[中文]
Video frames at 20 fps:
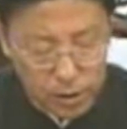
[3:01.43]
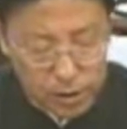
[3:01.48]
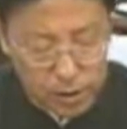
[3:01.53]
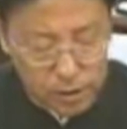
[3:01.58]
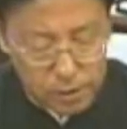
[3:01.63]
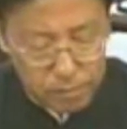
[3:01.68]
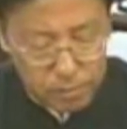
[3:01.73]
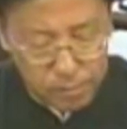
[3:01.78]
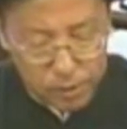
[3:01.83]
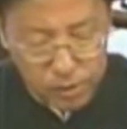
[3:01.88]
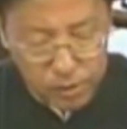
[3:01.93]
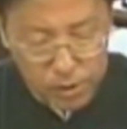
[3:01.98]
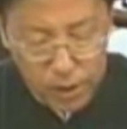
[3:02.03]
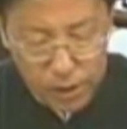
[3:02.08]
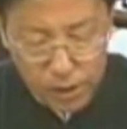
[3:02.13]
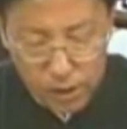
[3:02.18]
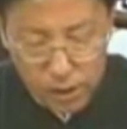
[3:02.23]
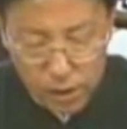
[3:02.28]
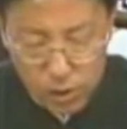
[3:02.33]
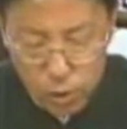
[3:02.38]
时候只
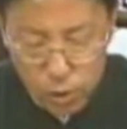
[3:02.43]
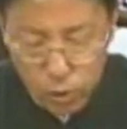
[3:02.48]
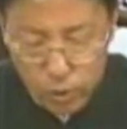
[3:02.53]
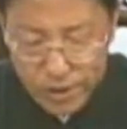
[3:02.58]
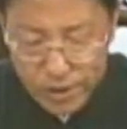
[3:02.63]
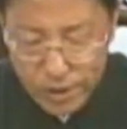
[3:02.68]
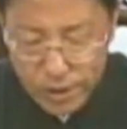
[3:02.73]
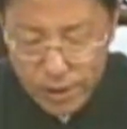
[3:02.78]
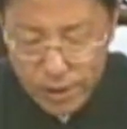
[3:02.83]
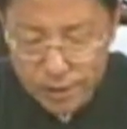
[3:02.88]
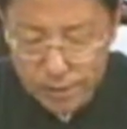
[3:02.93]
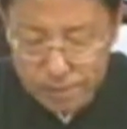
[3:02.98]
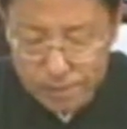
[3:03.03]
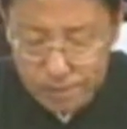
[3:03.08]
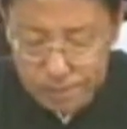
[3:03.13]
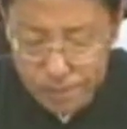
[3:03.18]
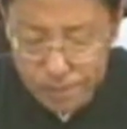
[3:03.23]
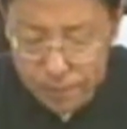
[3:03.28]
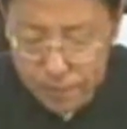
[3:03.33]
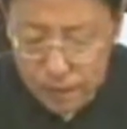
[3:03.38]
要一互相使用的，
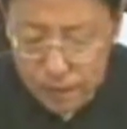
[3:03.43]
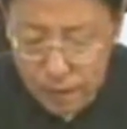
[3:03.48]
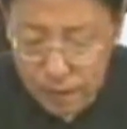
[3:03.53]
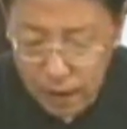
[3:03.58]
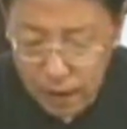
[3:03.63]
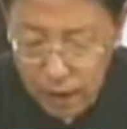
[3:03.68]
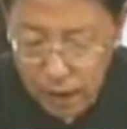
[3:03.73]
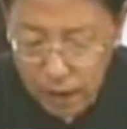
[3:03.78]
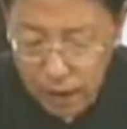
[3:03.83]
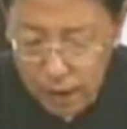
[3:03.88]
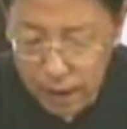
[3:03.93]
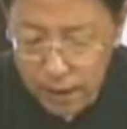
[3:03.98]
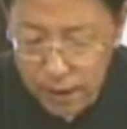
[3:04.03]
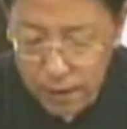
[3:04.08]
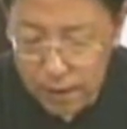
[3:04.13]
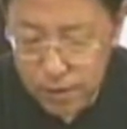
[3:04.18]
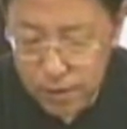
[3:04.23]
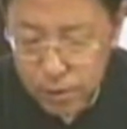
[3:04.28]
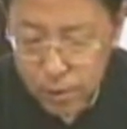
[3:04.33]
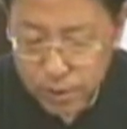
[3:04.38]
经常带来麻烦。
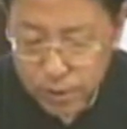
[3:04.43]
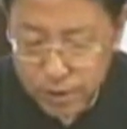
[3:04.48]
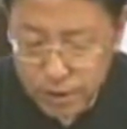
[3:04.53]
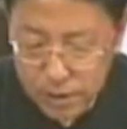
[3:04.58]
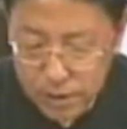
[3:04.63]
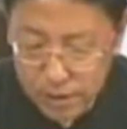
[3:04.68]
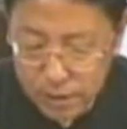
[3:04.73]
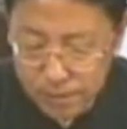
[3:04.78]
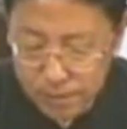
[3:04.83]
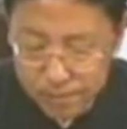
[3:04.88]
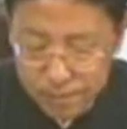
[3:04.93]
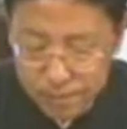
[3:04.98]
还